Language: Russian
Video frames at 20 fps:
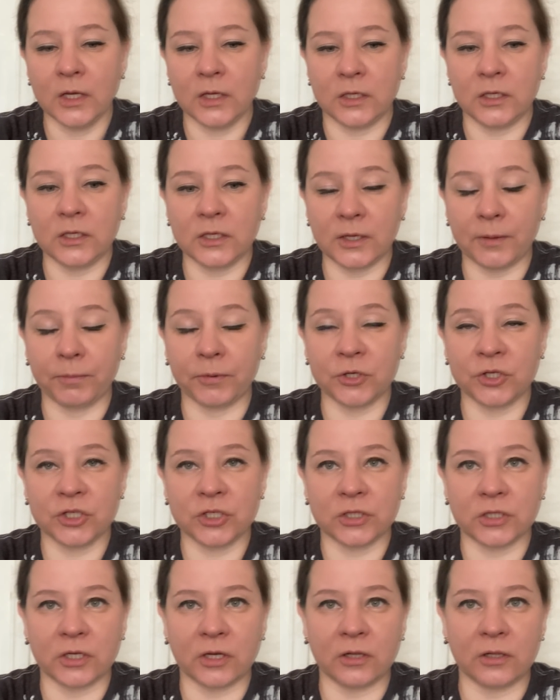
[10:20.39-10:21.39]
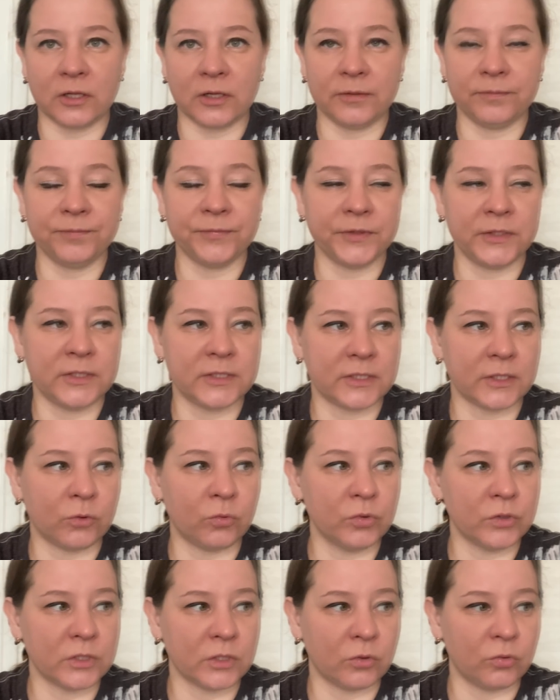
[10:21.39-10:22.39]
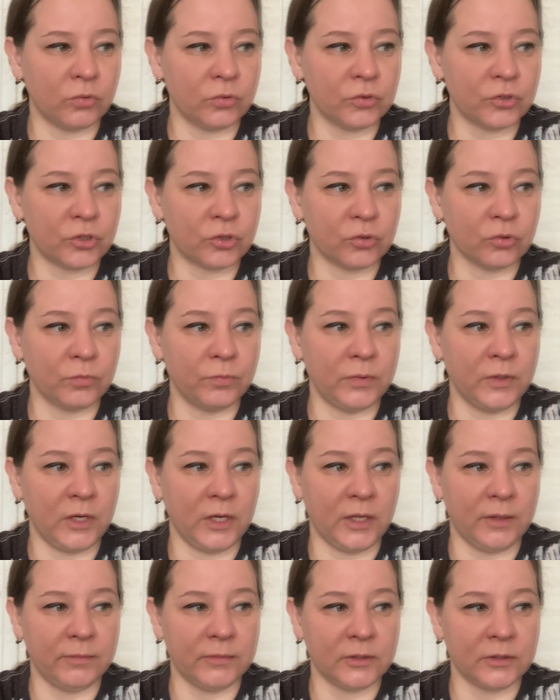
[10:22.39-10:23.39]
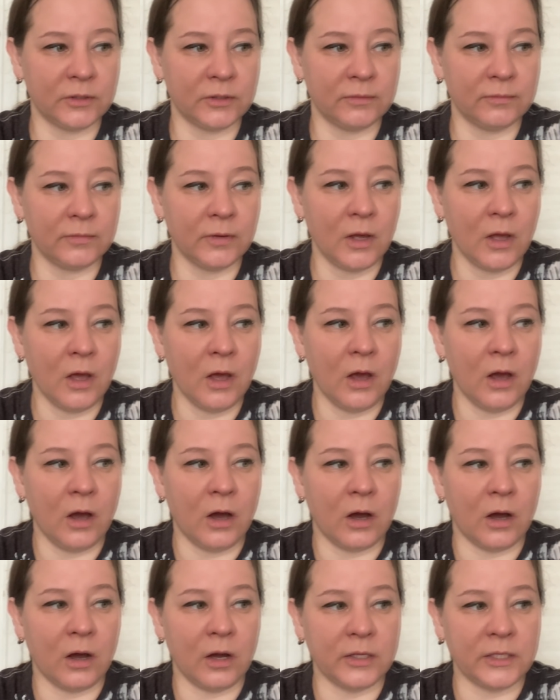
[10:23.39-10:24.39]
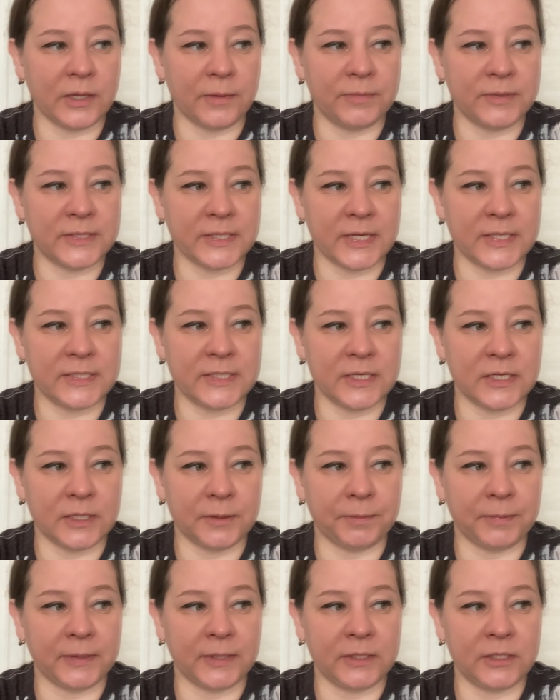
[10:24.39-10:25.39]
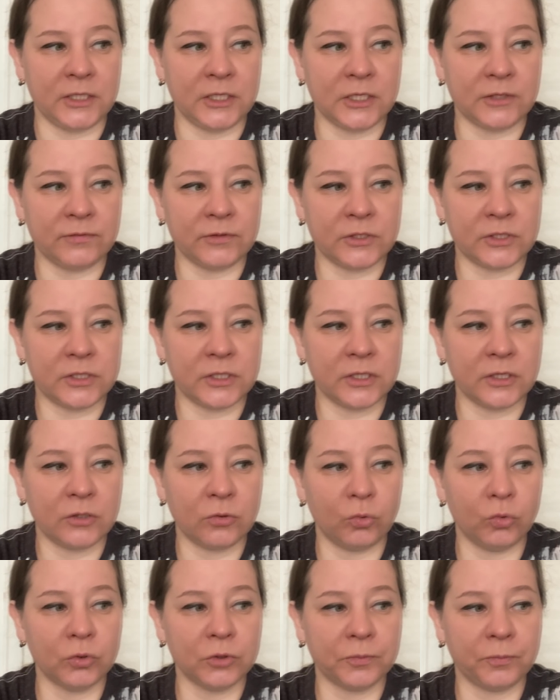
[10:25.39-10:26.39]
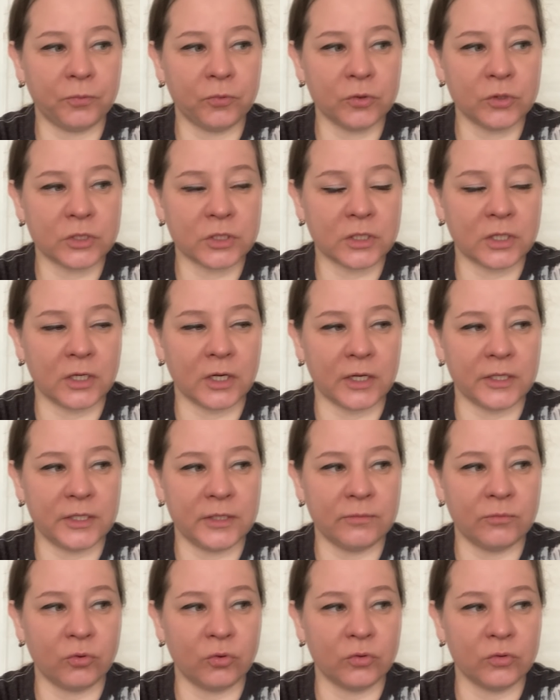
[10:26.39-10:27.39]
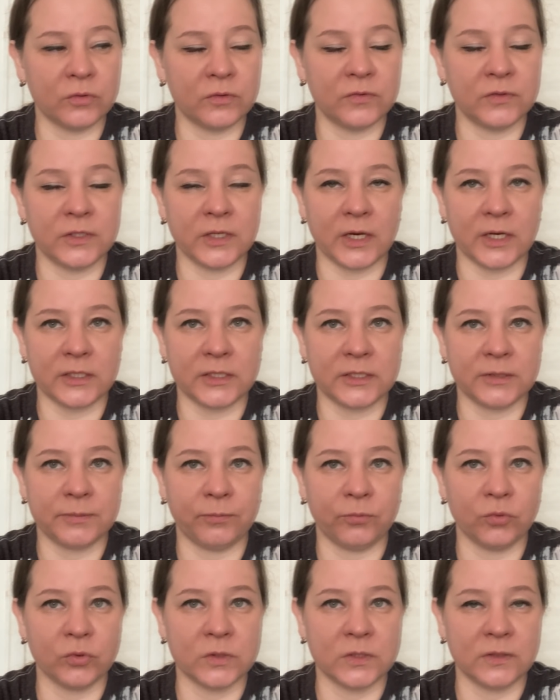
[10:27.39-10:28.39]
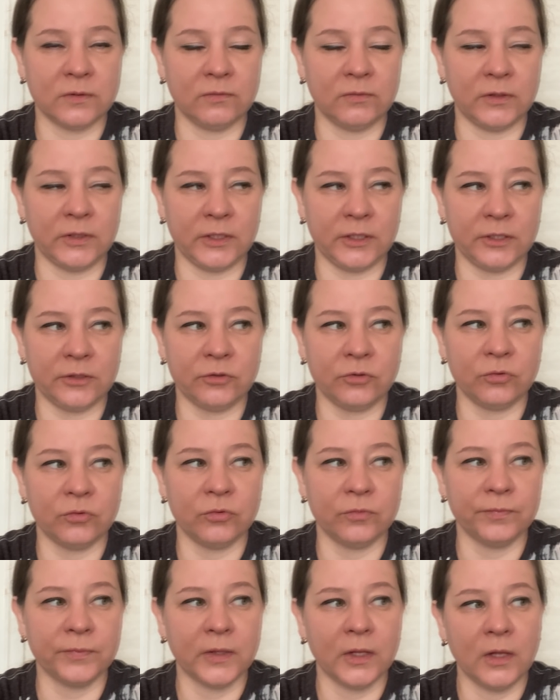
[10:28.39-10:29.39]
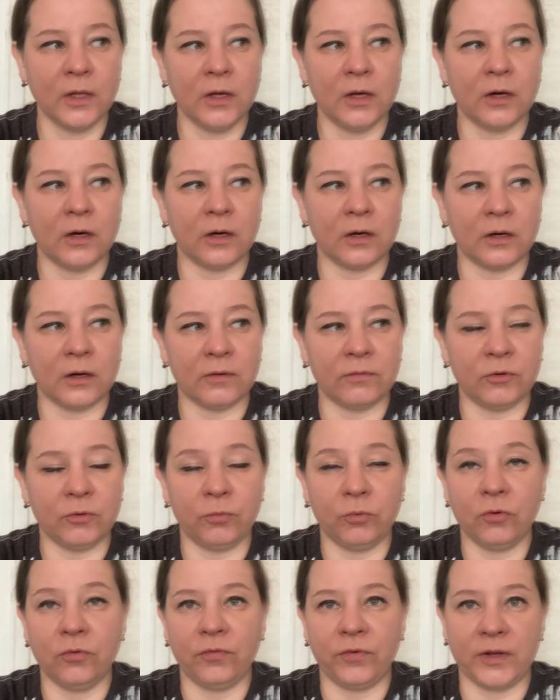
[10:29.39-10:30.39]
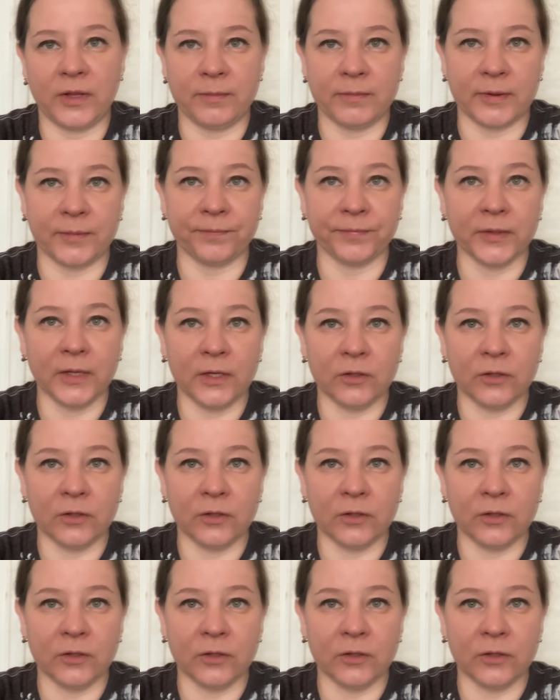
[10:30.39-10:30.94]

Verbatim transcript: И я прочитала, есть такой закон, что беременным а, не обязательно планировать отпуск. Они могут взять по заявлению а, в любое время.